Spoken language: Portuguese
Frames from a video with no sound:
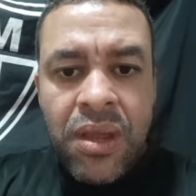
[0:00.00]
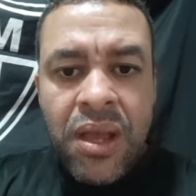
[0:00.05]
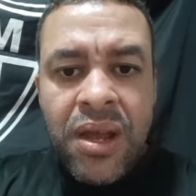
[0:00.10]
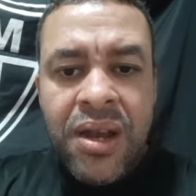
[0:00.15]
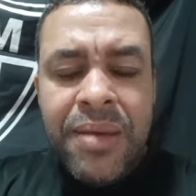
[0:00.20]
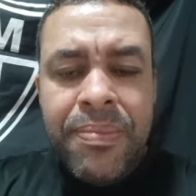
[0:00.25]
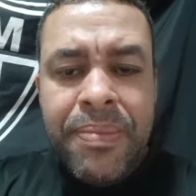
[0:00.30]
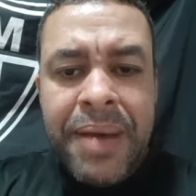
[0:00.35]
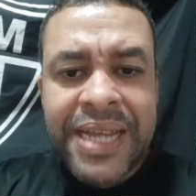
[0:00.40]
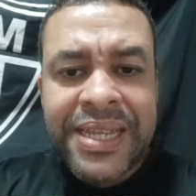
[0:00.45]

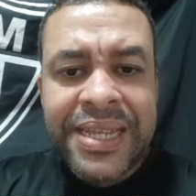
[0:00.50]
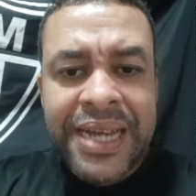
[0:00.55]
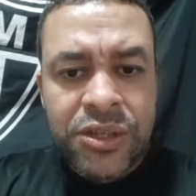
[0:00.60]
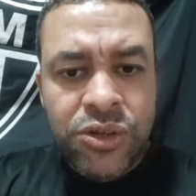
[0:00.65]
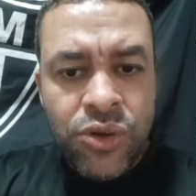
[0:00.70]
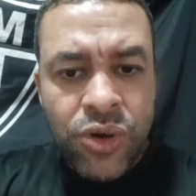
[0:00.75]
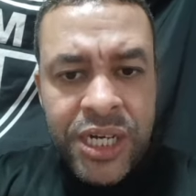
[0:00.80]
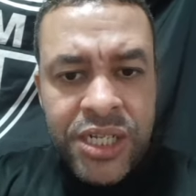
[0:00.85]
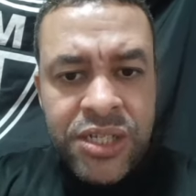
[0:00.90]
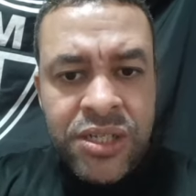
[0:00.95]

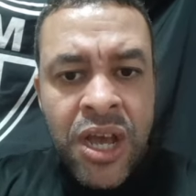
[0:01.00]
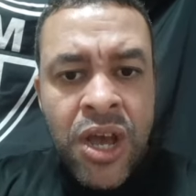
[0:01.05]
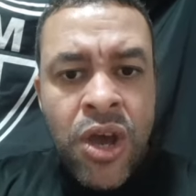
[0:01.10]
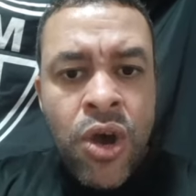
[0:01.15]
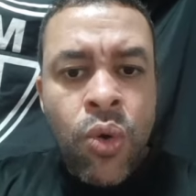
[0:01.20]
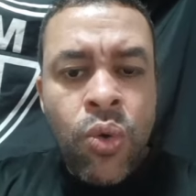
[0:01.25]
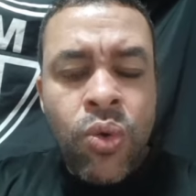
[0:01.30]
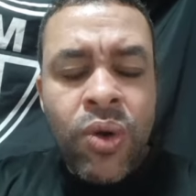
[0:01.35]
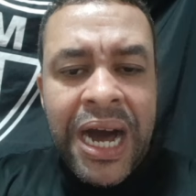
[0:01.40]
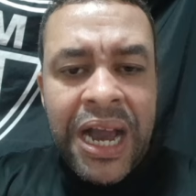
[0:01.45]
Libertadores,
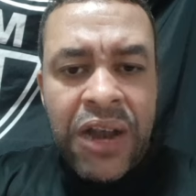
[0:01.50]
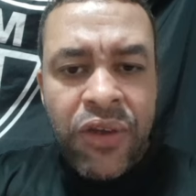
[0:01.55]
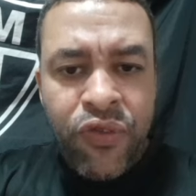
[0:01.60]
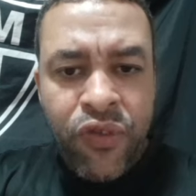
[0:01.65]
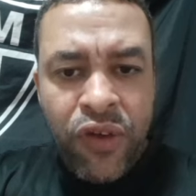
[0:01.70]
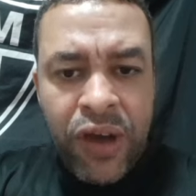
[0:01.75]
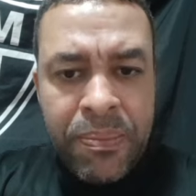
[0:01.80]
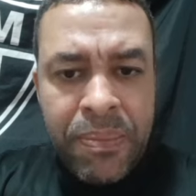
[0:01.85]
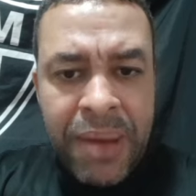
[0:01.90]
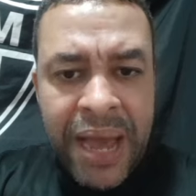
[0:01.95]
o Galo
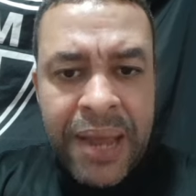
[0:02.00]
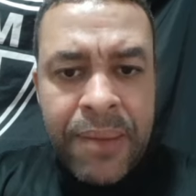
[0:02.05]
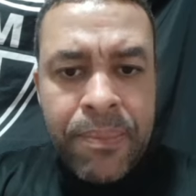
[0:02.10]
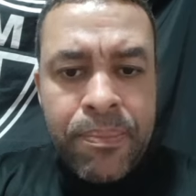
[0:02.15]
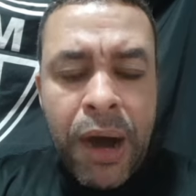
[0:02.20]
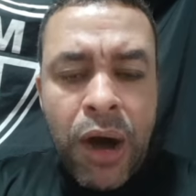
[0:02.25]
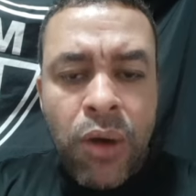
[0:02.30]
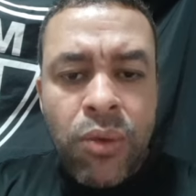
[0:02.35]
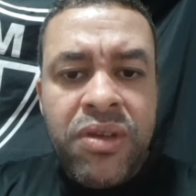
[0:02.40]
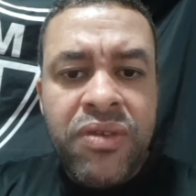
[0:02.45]
foi bem,
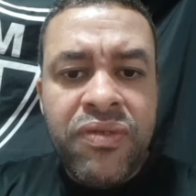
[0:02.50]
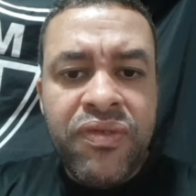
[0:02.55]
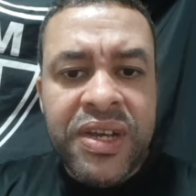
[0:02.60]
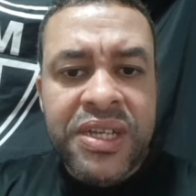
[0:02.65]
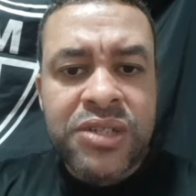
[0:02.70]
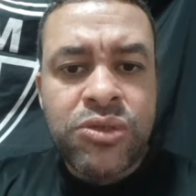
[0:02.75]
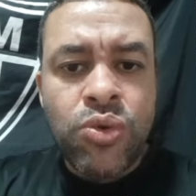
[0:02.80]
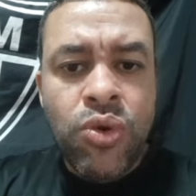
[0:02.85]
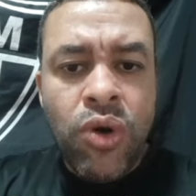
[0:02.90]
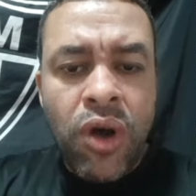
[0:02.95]
Paulinho
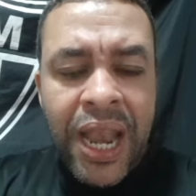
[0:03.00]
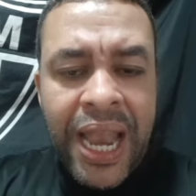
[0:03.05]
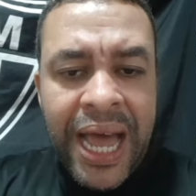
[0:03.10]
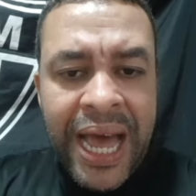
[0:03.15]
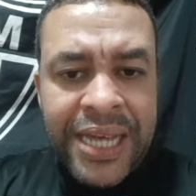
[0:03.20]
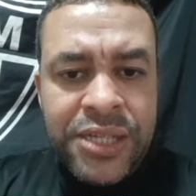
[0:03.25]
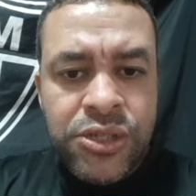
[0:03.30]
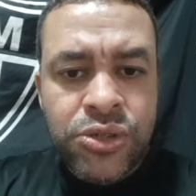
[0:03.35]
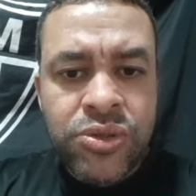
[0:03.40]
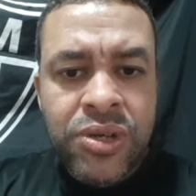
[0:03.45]
fez o
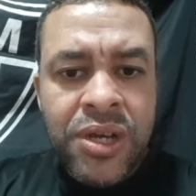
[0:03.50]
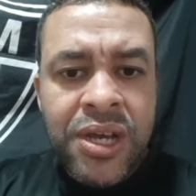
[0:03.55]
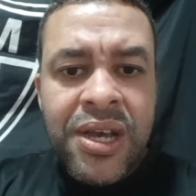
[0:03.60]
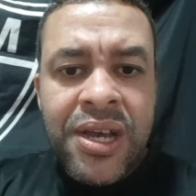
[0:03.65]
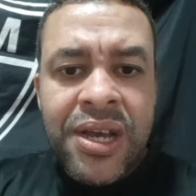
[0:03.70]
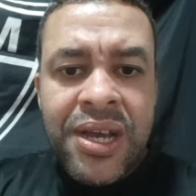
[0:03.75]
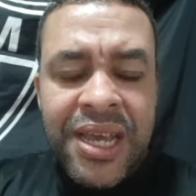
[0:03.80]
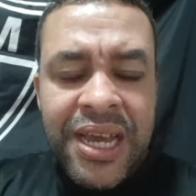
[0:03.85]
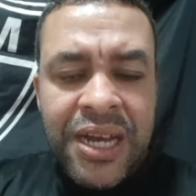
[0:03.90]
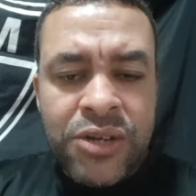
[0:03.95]
golaço,
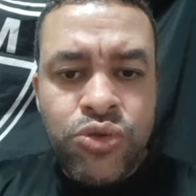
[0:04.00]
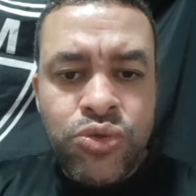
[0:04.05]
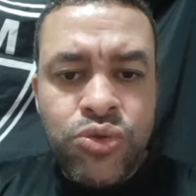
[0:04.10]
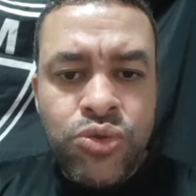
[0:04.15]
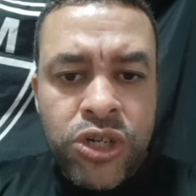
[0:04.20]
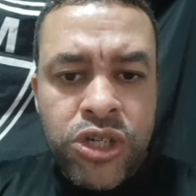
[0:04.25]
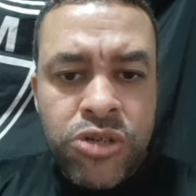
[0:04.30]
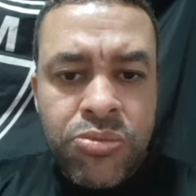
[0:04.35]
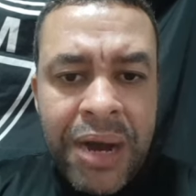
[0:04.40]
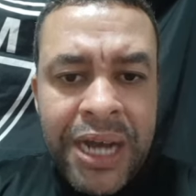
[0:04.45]
que
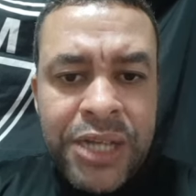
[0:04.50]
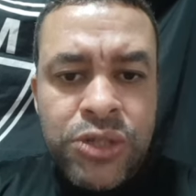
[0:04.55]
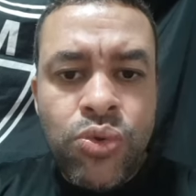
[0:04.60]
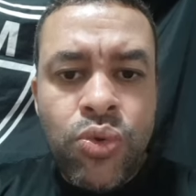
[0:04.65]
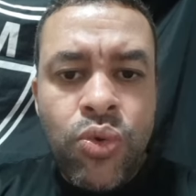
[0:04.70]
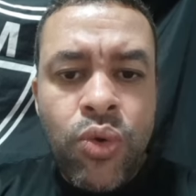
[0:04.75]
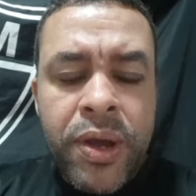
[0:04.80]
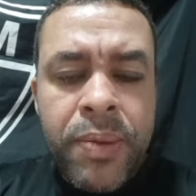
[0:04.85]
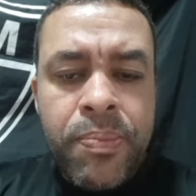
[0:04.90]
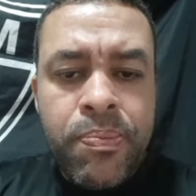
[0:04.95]
ajudou demais um
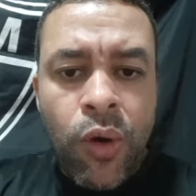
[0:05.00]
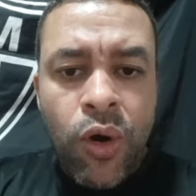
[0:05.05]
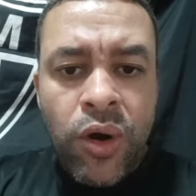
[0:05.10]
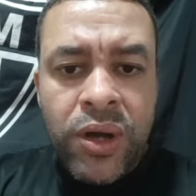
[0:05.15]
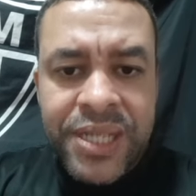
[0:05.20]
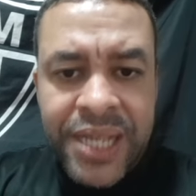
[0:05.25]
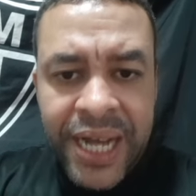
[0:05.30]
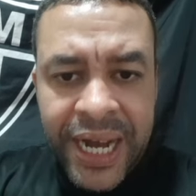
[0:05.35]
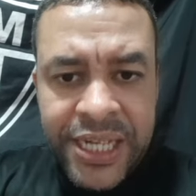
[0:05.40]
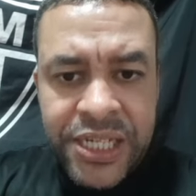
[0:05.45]
gol
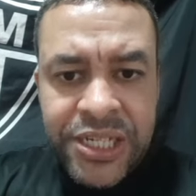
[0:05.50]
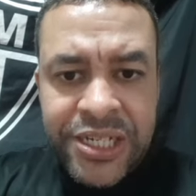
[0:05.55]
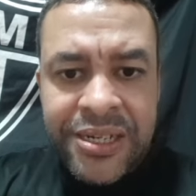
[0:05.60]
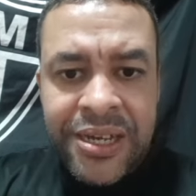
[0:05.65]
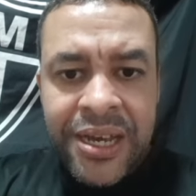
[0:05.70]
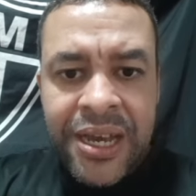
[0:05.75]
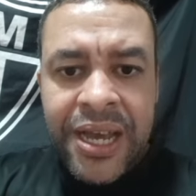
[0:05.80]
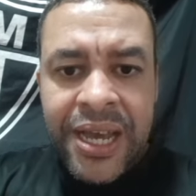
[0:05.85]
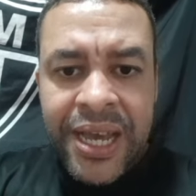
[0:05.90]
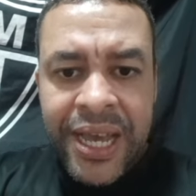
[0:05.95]
importante
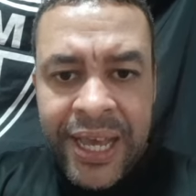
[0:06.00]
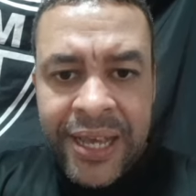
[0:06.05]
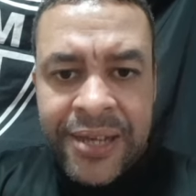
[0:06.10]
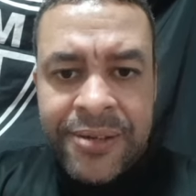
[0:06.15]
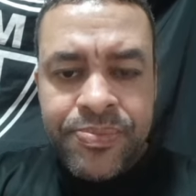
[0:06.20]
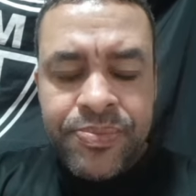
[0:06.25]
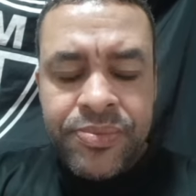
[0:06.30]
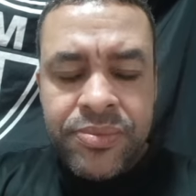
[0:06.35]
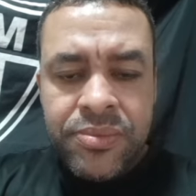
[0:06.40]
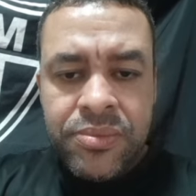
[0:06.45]
e
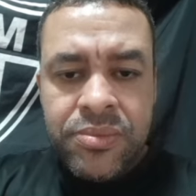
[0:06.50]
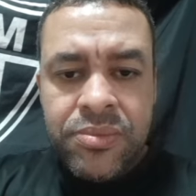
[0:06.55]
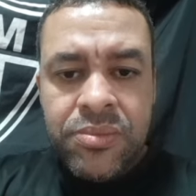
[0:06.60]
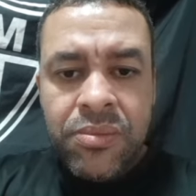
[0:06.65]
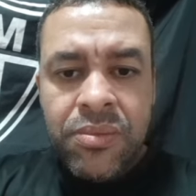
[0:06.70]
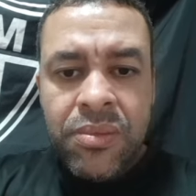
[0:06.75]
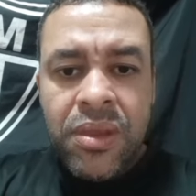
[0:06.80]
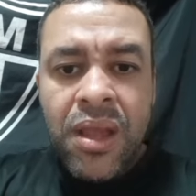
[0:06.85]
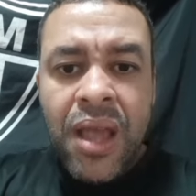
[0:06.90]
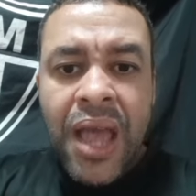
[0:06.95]

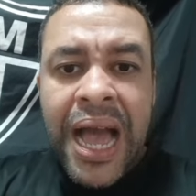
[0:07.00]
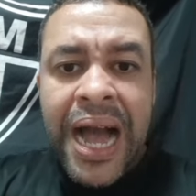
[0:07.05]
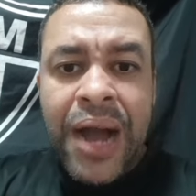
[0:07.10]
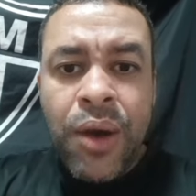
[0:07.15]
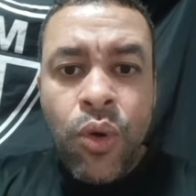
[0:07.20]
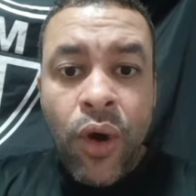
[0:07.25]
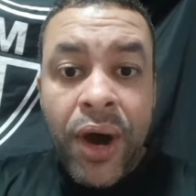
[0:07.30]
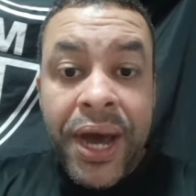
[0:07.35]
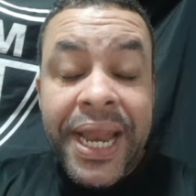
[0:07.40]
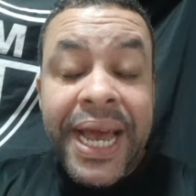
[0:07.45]

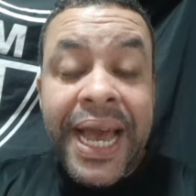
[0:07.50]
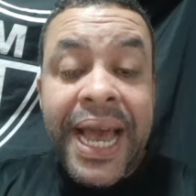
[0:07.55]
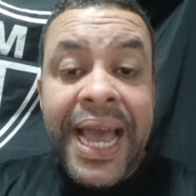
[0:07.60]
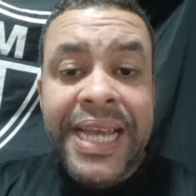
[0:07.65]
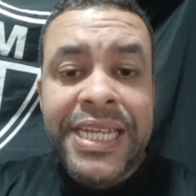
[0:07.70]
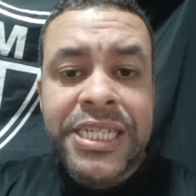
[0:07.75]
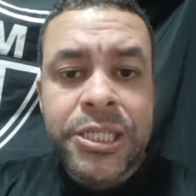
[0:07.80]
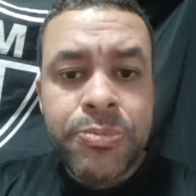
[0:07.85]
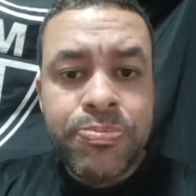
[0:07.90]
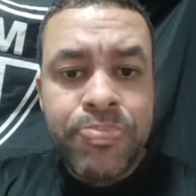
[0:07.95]
agora é
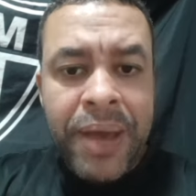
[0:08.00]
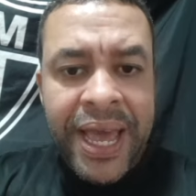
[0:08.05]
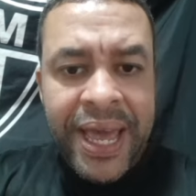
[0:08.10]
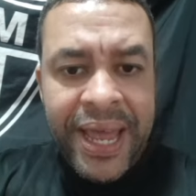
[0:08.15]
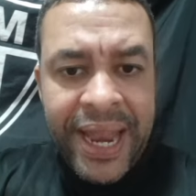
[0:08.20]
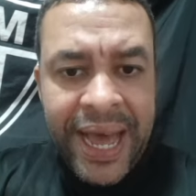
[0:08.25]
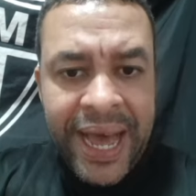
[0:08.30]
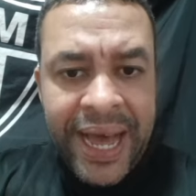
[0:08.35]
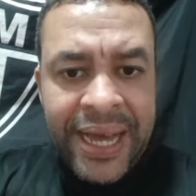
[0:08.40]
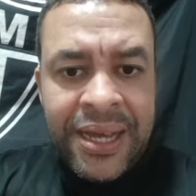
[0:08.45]

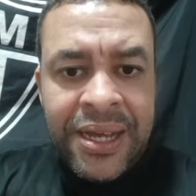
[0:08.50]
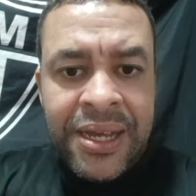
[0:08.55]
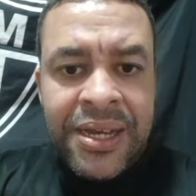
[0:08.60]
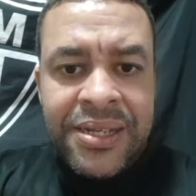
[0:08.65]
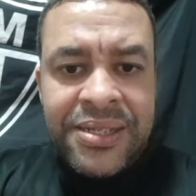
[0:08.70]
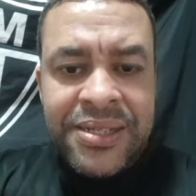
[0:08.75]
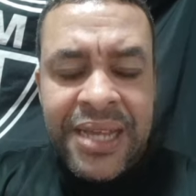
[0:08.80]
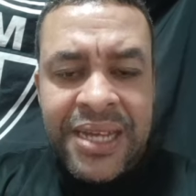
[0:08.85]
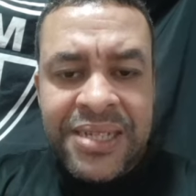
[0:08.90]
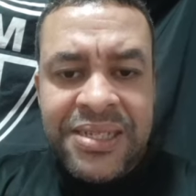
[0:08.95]
esperar
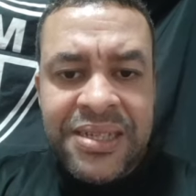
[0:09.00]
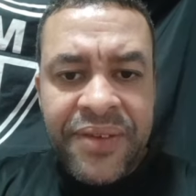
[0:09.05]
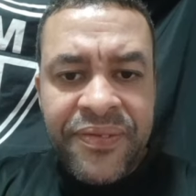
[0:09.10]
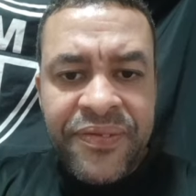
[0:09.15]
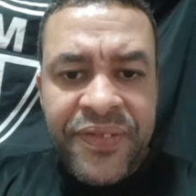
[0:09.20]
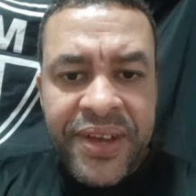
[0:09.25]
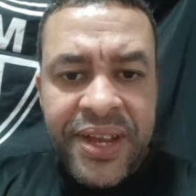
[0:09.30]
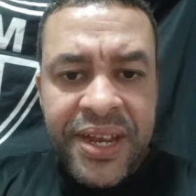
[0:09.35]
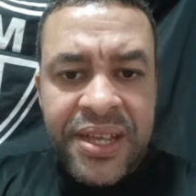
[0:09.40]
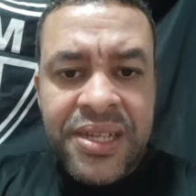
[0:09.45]

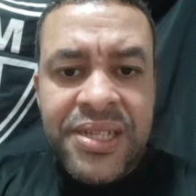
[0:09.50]
terça-feira.